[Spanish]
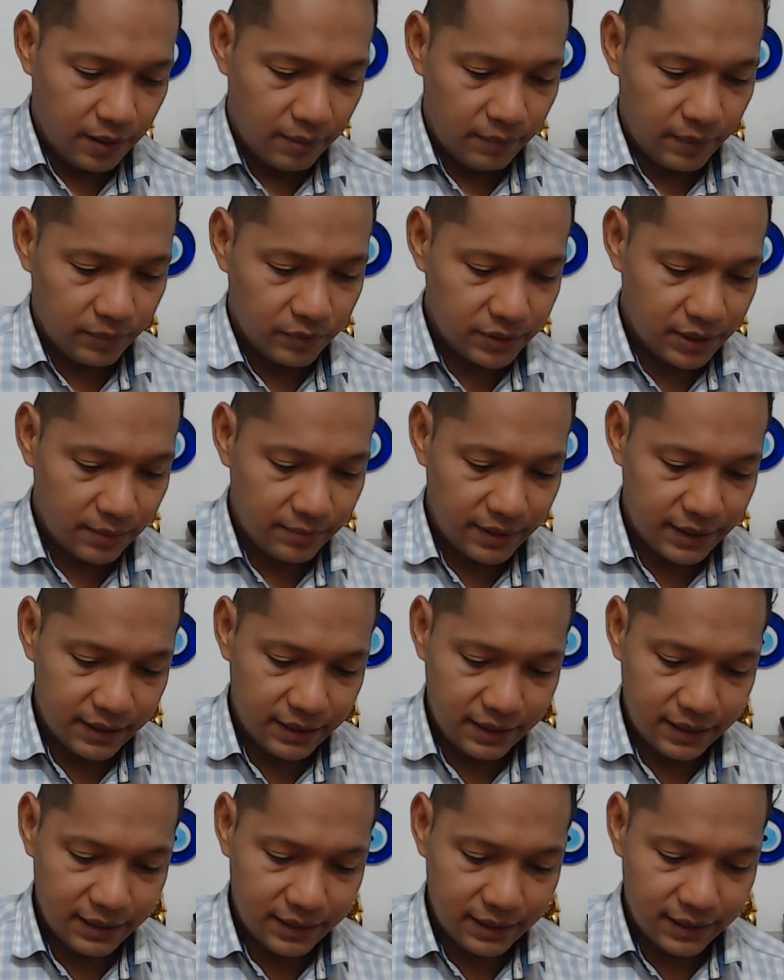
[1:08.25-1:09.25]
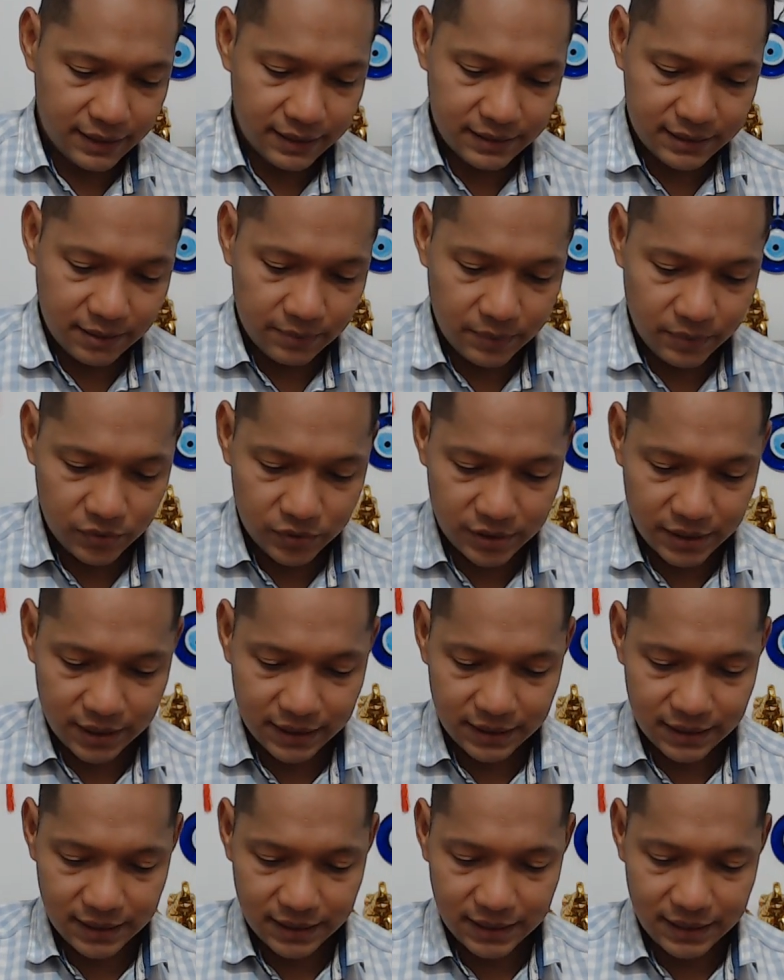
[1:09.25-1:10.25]
Vamos a medir en este mismo
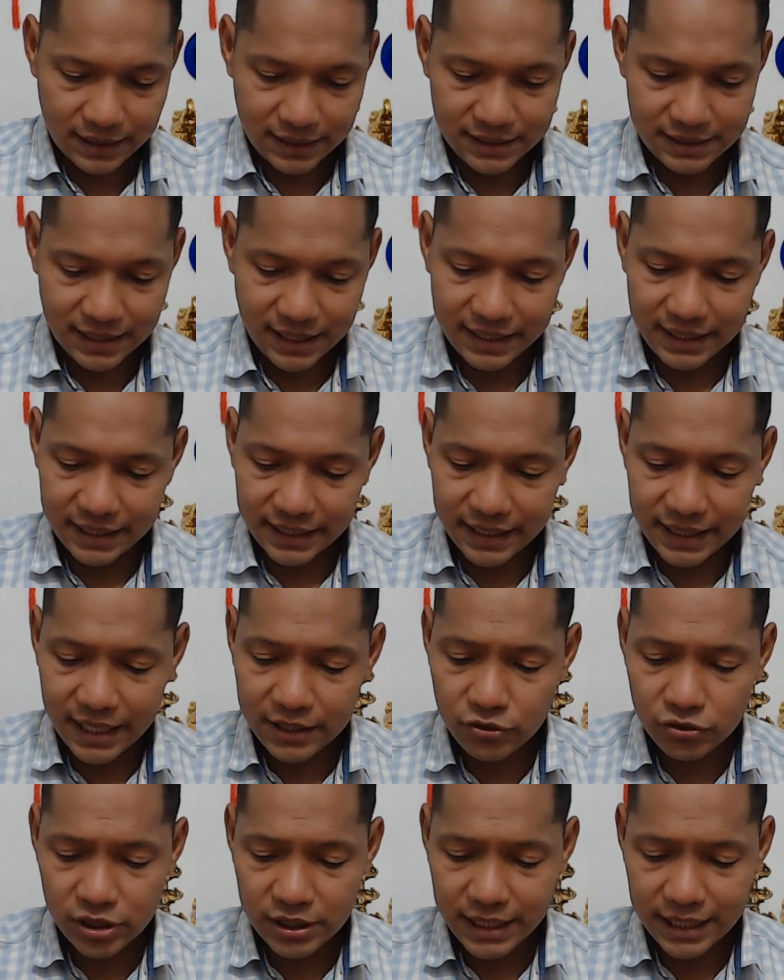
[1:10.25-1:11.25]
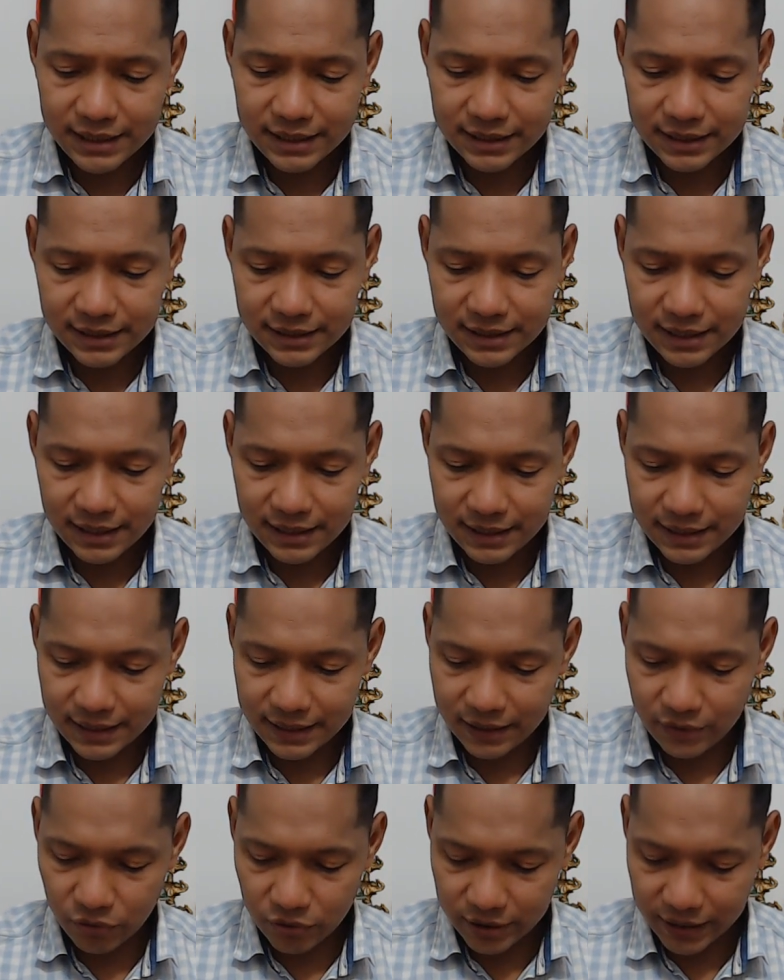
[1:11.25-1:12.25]
instante esa energía, no sin antes
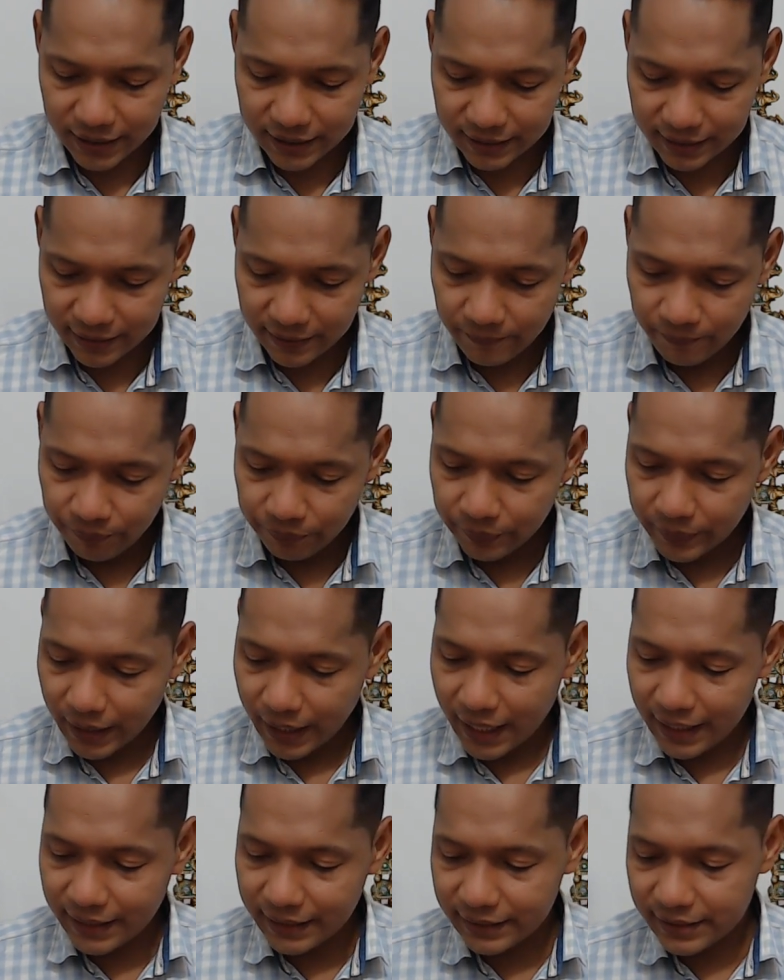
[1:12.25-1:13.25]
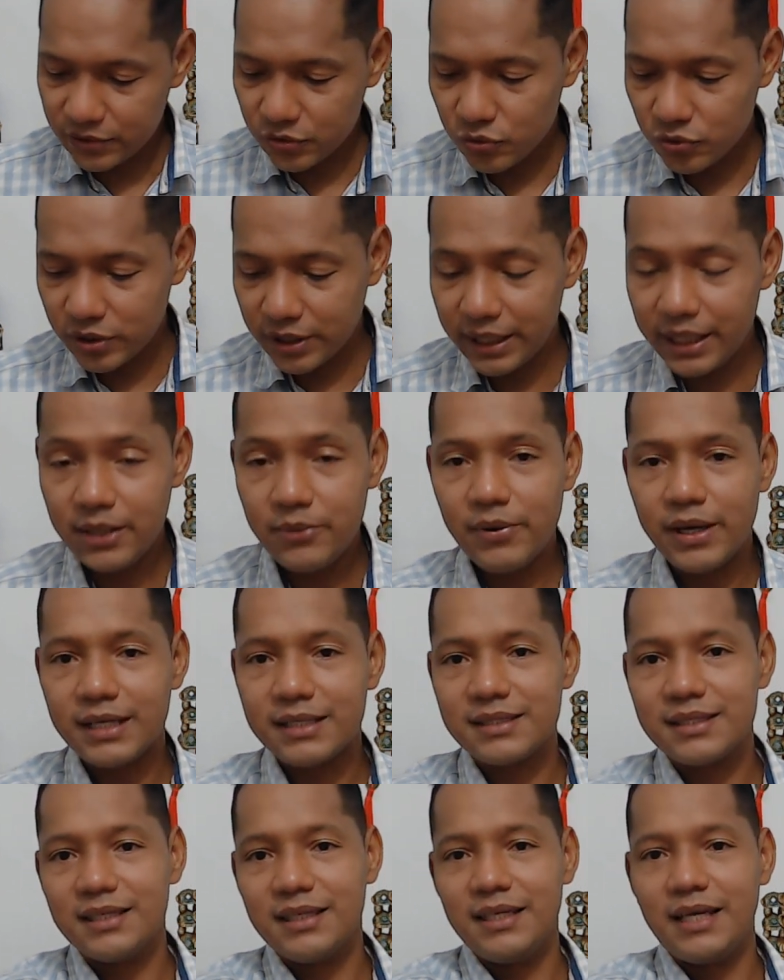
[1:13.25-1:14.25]
recordarte a que te
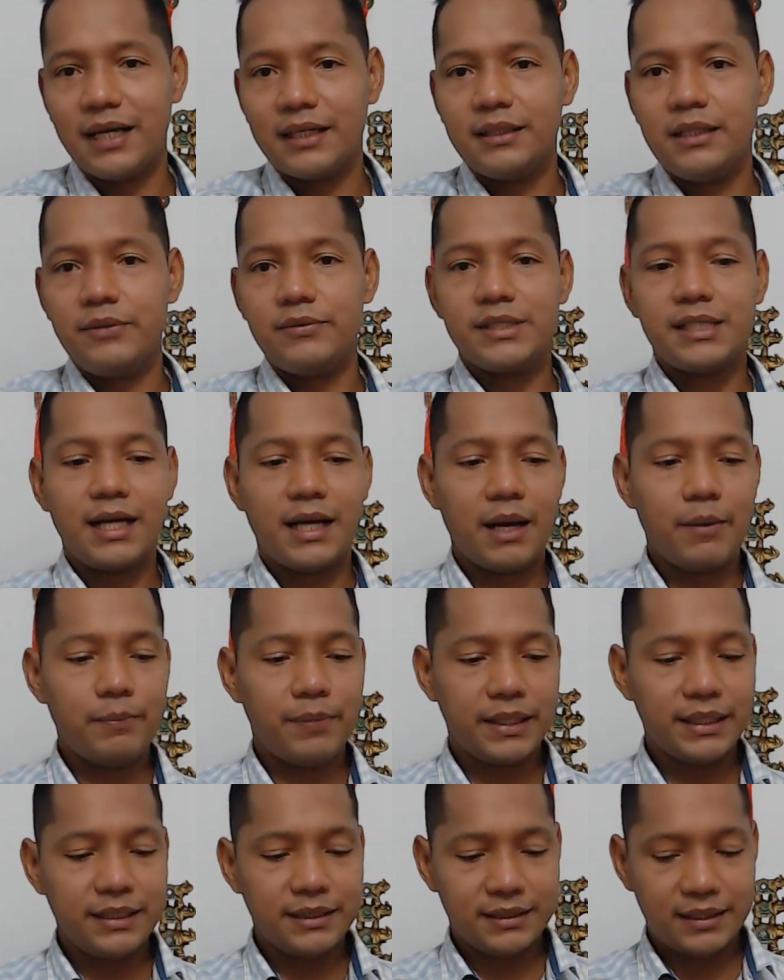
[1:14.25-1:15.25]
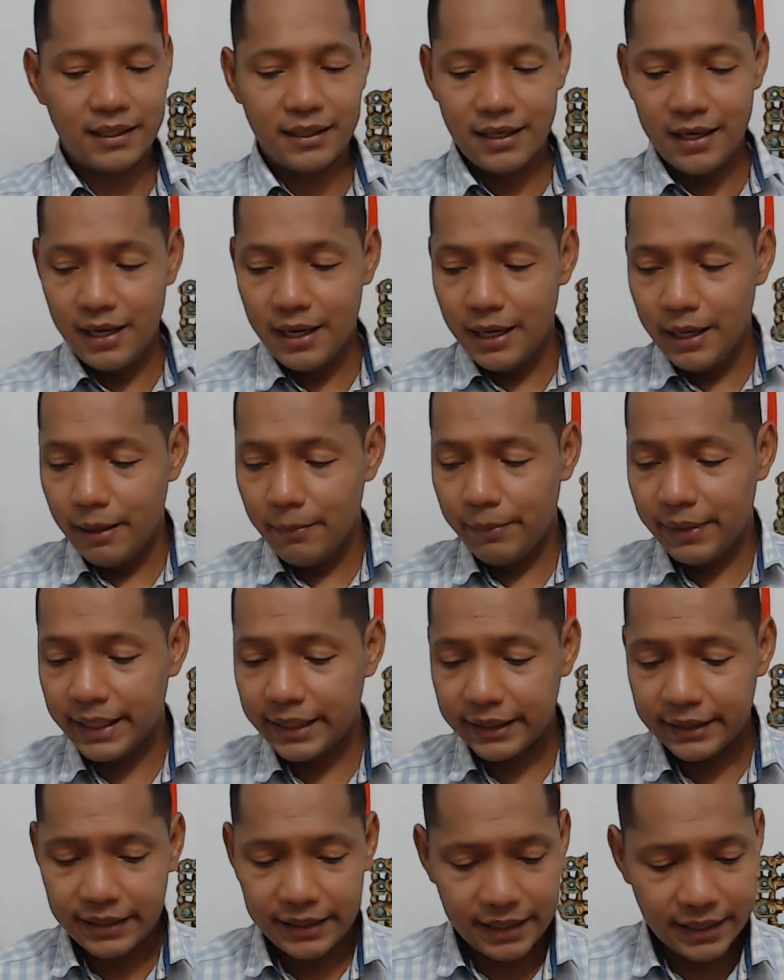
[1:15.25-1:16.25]
suscribas y actives la campanita para
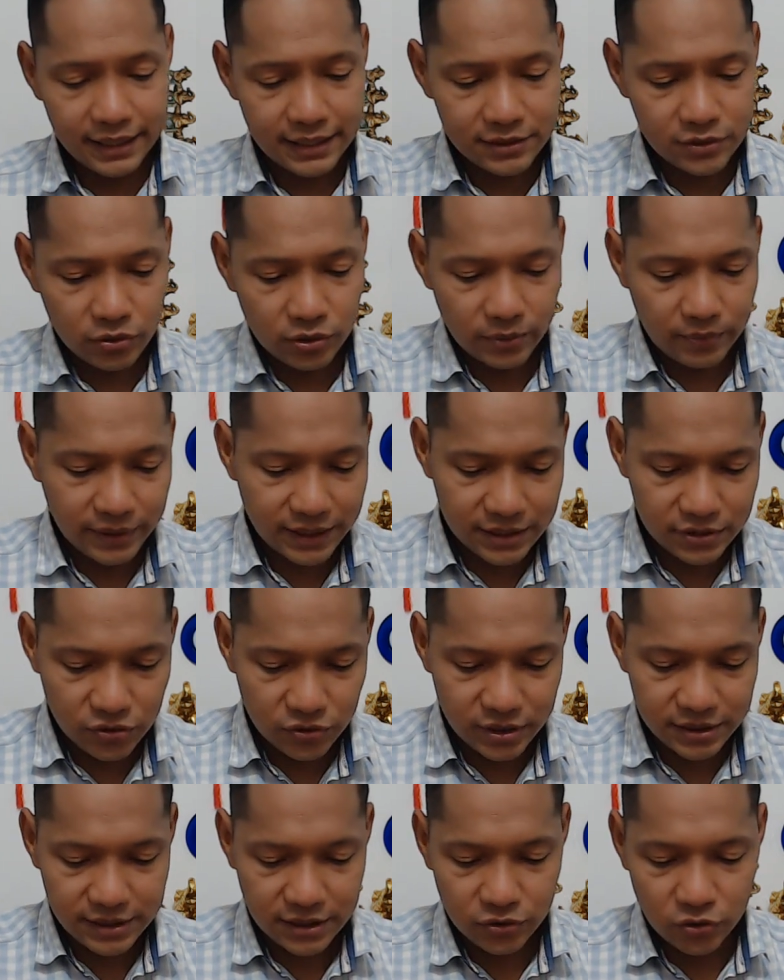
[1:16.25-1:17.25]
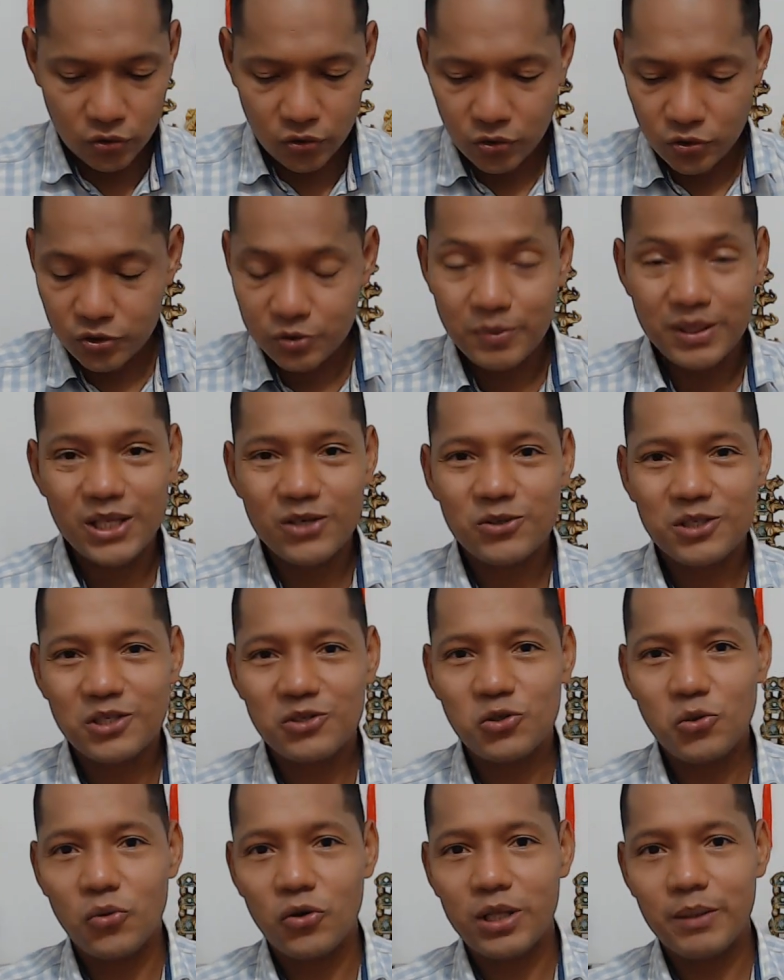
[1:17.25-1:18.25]
que te lleguen las notificaciones de todos los videos que
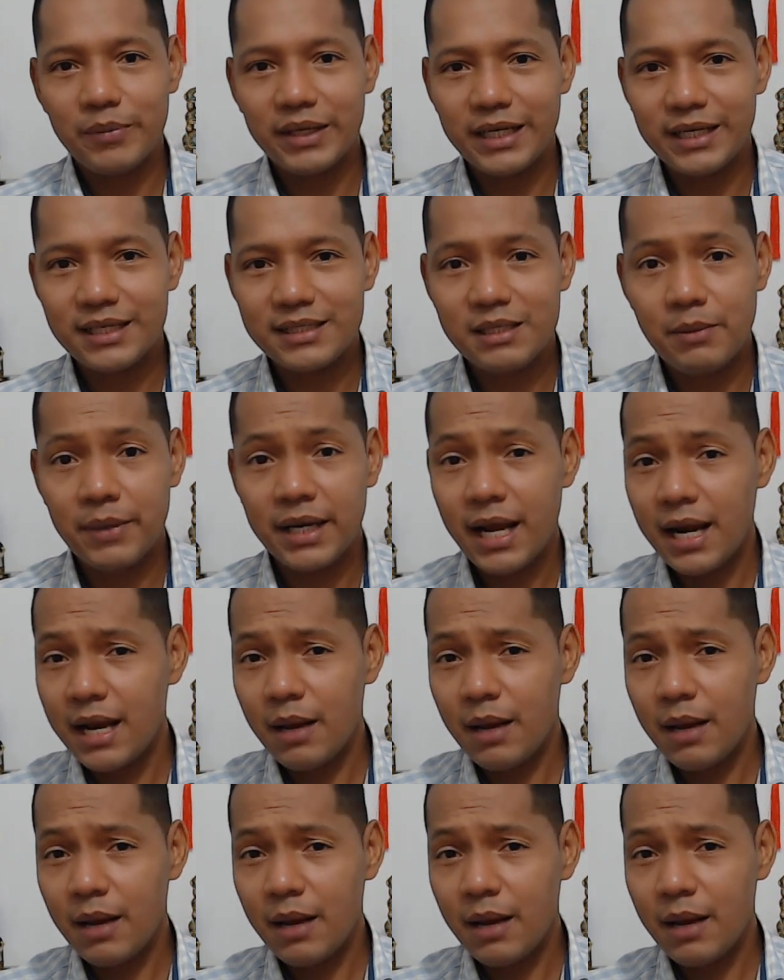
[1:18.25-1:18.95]
subo de manera semanal.